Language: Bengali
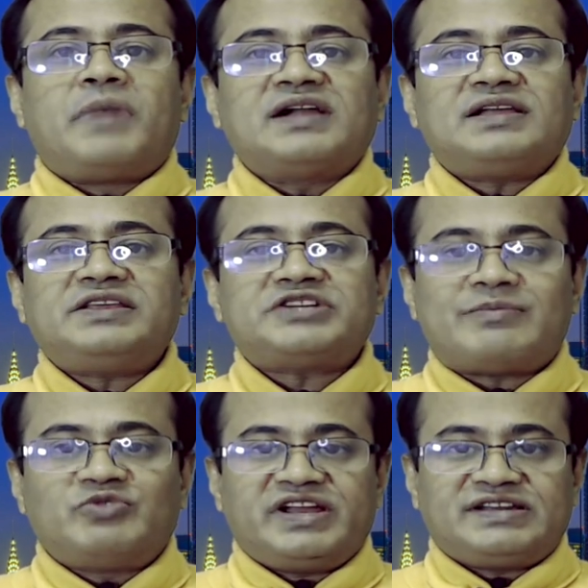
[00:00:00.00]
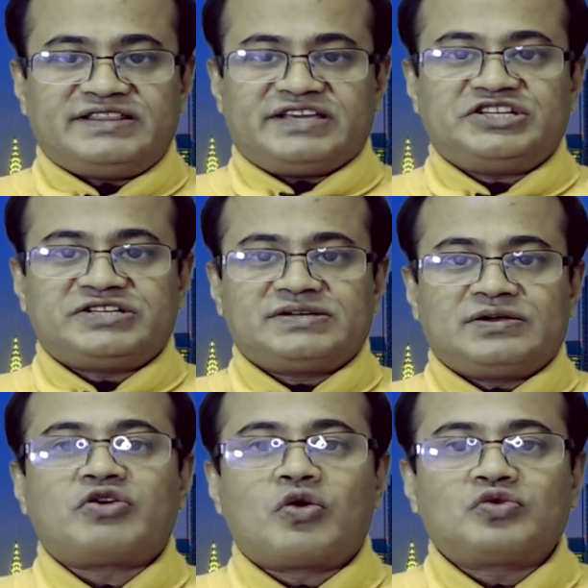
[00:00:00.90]
বাংলাদেশ এমন একটি দেশ
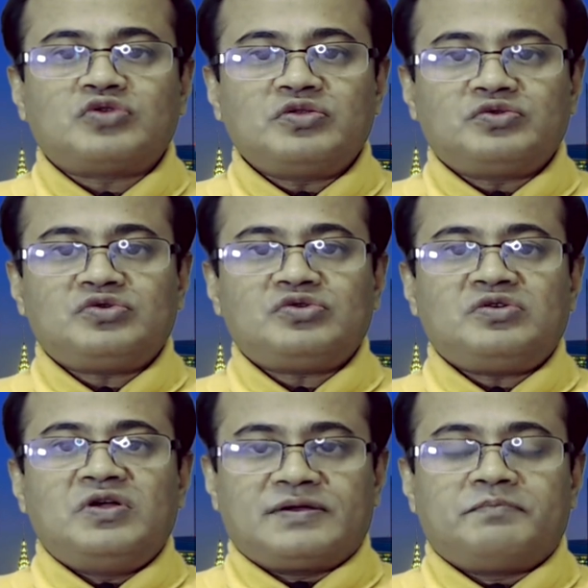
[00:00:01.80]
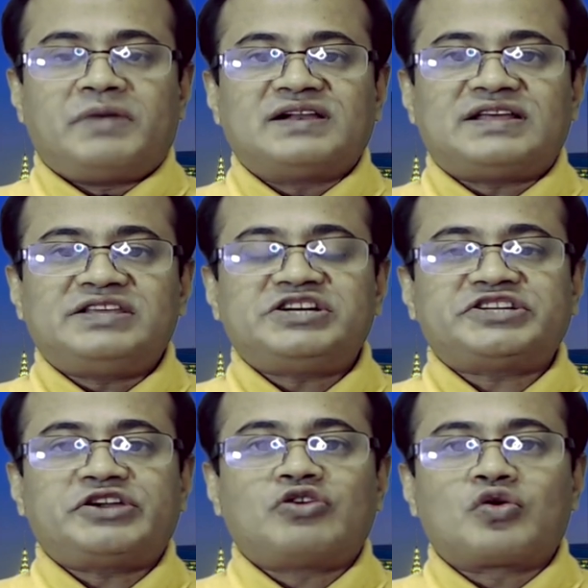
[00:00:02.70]
গণতন্ত্র বাংলাদেশের
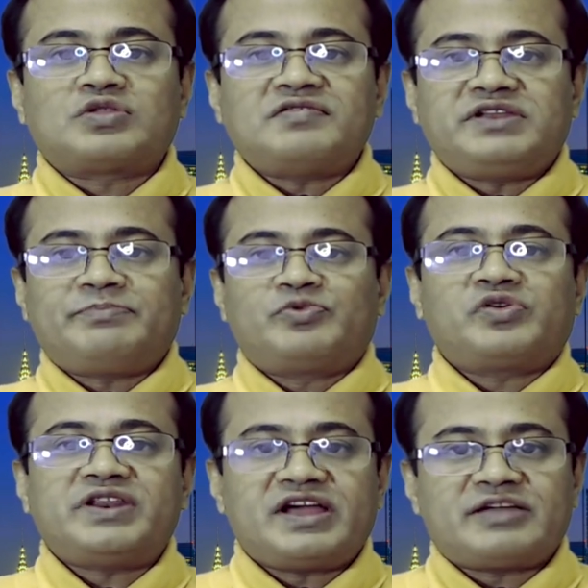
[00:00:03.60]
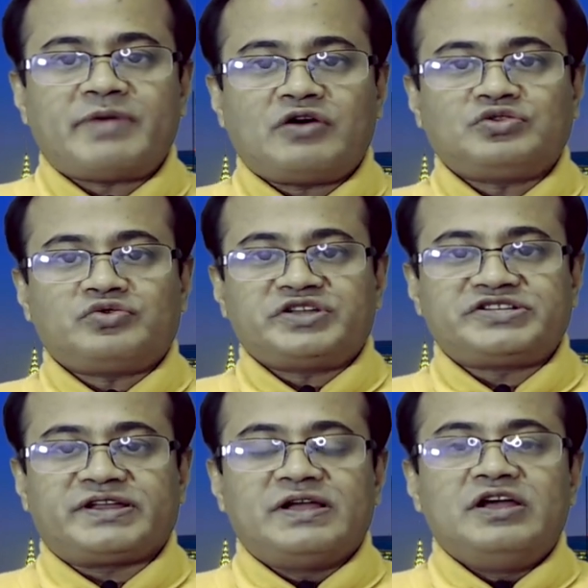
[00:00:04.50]
সেই গণতান্ত্রিক প্রক্রিয়াকে ব্যাহত
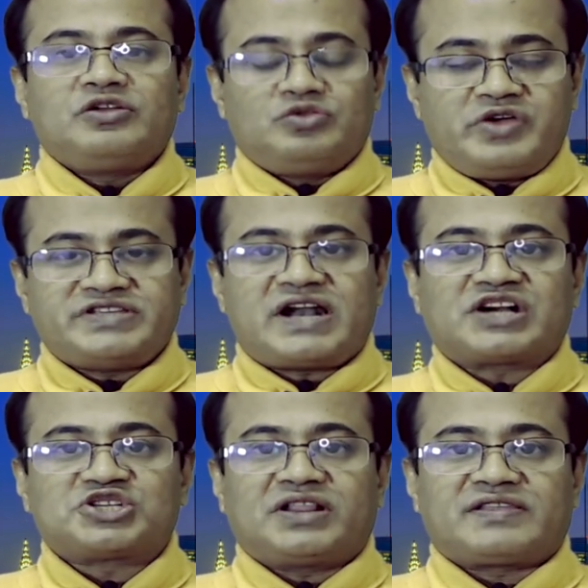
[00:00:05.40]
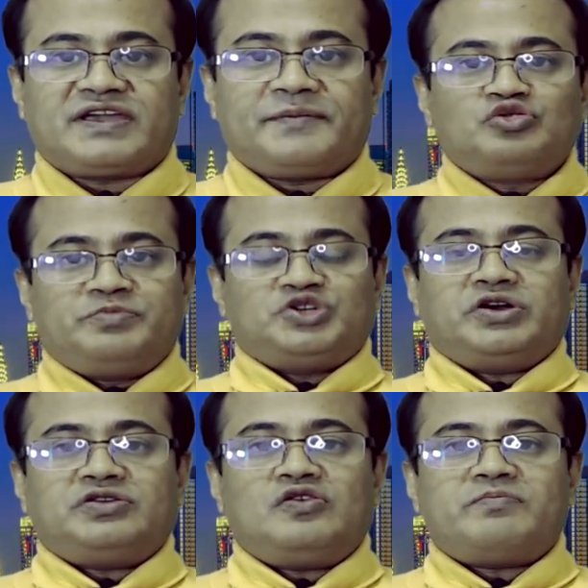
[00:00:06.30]
করেছে দুই সাল থেকে তো
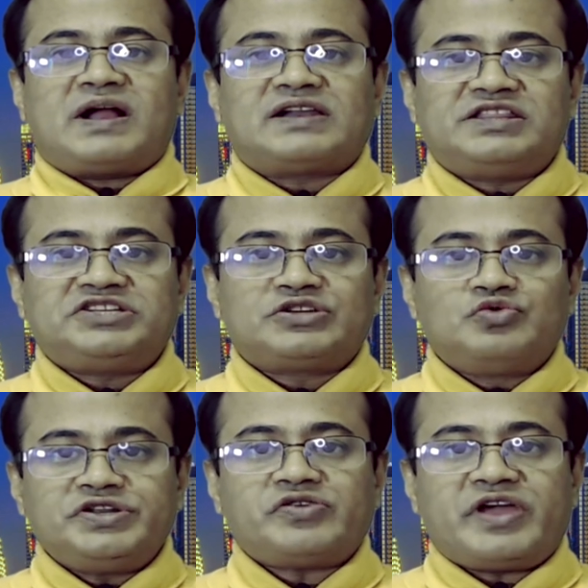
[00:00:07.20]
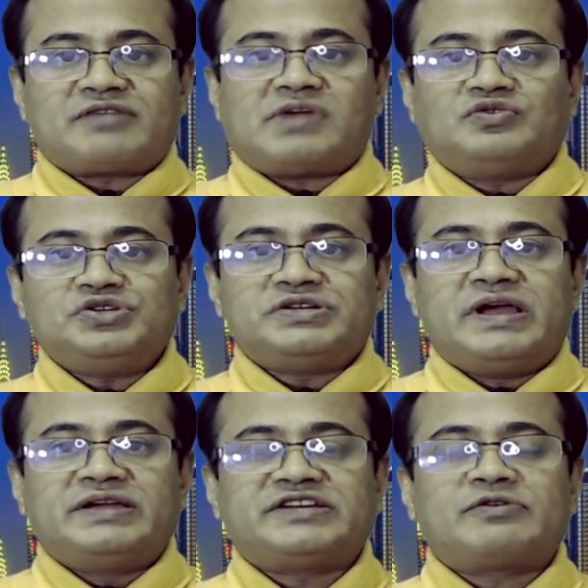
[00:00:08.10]
বিষয়টা হলো বাংলাদেশের গুটি কয়েক মানুষ
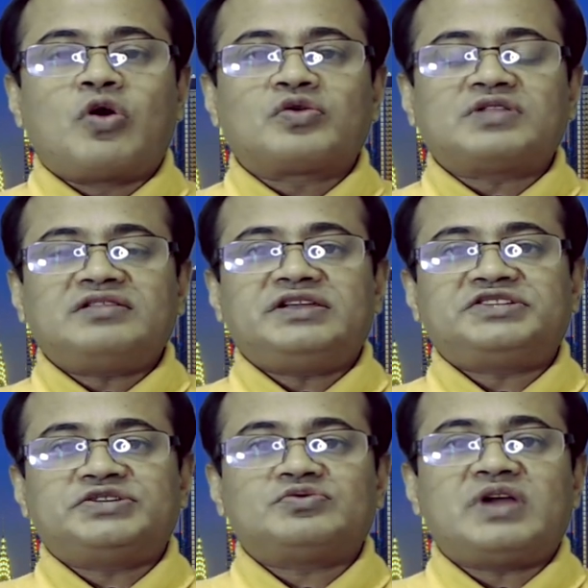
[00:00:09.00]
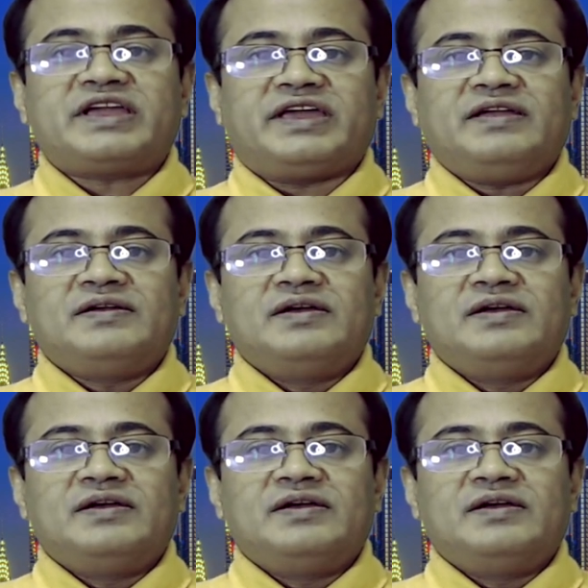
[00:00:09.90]
সেই গণতান্ত্রিক চেতনাকে